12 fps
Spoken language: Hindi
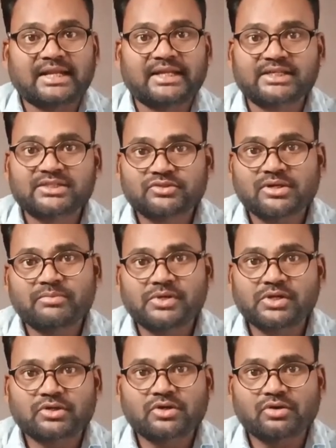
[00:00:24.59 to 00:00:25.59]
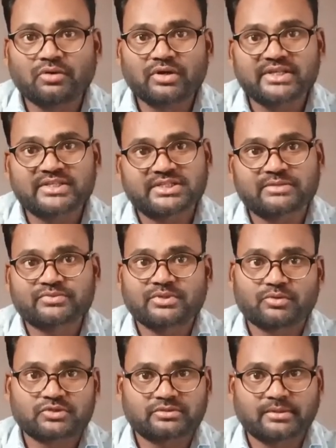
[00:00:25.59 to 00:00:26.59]
लिंक जो है वीडियो का और
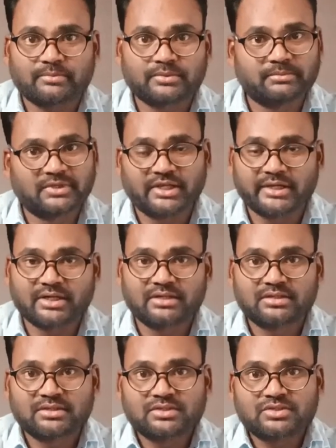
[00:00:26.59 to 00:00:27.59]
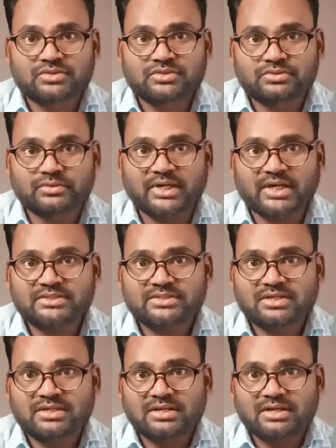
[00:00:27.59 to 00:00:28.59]
डिस्क्रिप्शन बॉक्स में आपको मिलेगा सो so गाइज़